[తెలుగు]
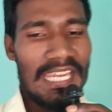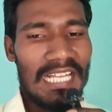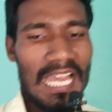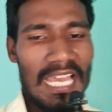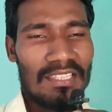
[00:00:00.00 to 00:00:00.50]

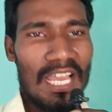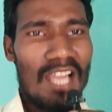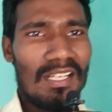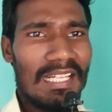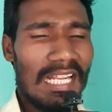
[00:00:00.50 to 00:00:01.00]
ఇక
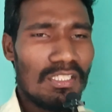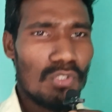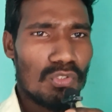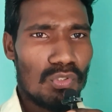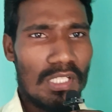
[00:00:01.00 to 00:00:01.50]
తాళ రకాలు
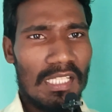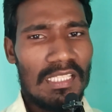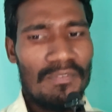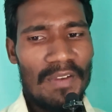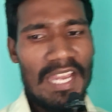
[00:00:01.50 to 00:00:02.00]

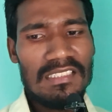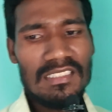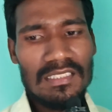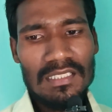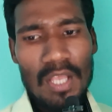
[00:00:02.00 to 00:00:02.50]
చూసుకున్నట్లయితే
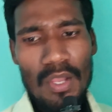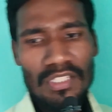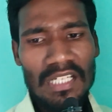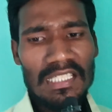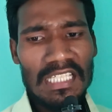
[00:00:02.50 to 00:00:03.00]
ఫ్రెండ్స్
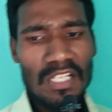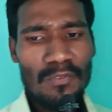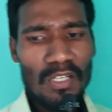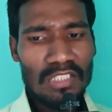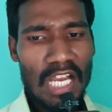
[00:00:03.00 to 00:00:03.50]
త్రీ థర్టీ
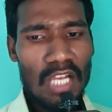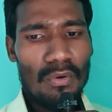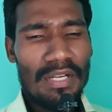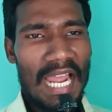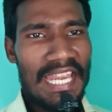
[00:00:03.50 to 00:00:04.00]
ఫోర్
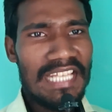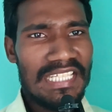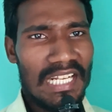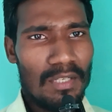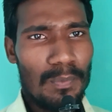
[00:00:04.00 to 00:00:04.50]
తాలు
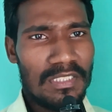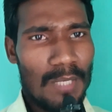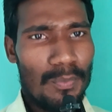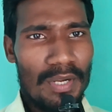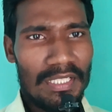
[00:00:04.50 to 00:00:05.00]
ఏసీ రకం ఇప్పుడు
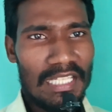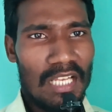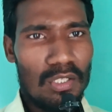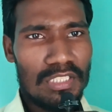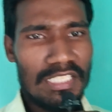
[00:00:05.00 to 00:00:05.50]
చెప్పబోయే
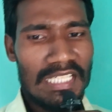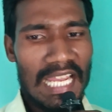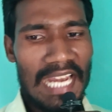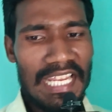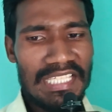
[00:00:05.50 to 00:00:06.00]
తాలు వచ్చేసి
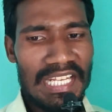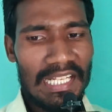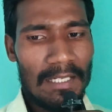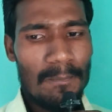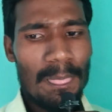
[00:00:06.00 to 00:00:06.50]
ఏసీ
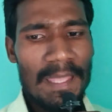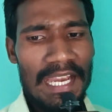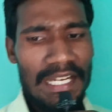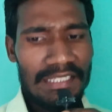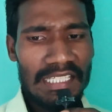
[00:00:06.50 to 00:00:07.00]
రకం
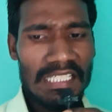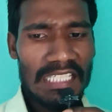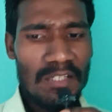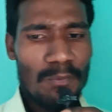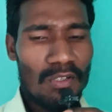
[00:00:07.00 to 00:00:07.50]
త్రీ
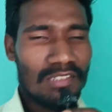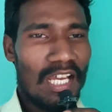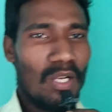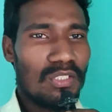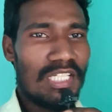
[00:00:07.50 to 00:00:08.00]
థర్టీ ఫోర్
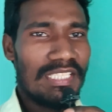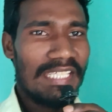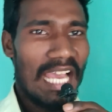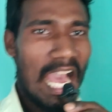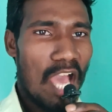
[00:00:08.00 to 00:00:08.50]
తాలో
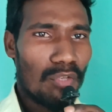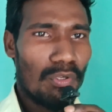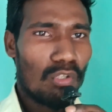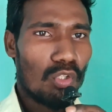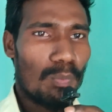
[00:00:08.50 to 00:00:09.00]
వచ్చేసి ఆరు
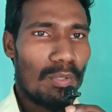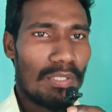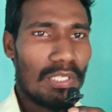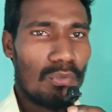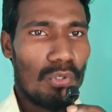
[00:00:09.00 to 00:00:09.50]
వేల రూపాయల
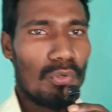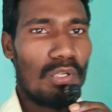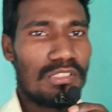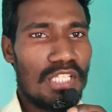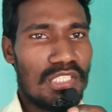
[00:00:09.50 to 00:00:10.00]
వరకు
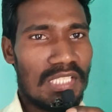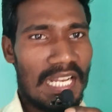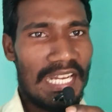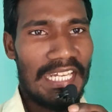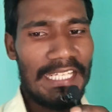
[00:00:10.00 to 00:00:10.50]
కొనుగోలు
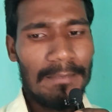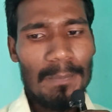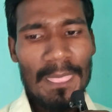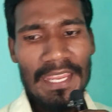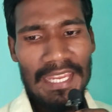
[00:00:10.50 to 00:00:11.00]
చేస్తున్నారండి
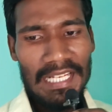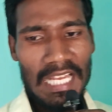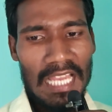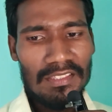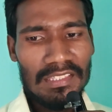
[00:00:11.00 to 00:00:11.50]
ఇక
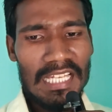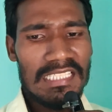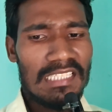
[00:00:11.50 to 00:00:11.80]
తేజ